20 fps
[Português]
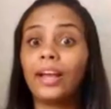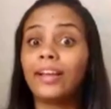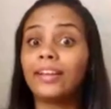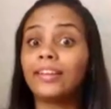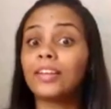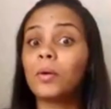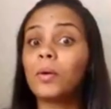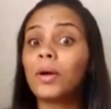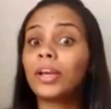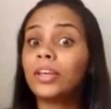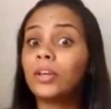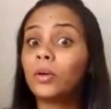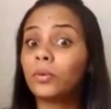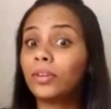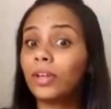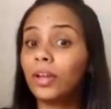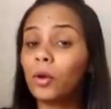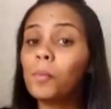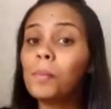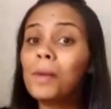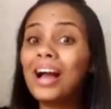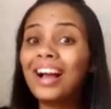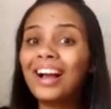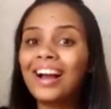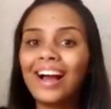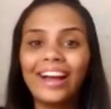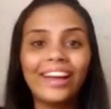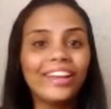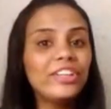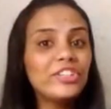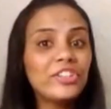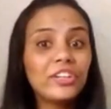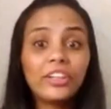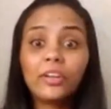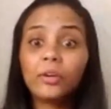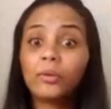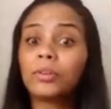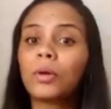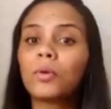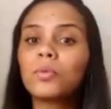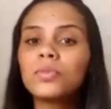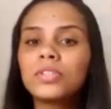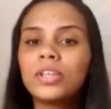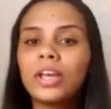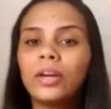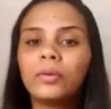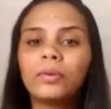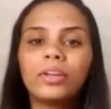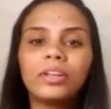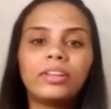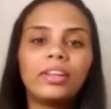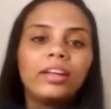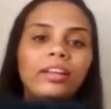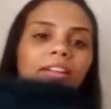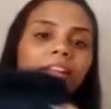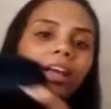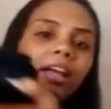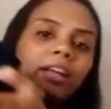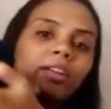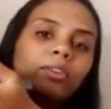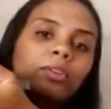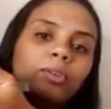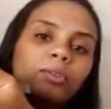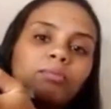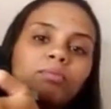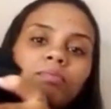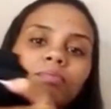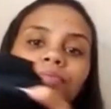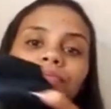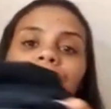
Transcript: Então aqui eu tenho uma caixa que eu não sei o que tem dentro.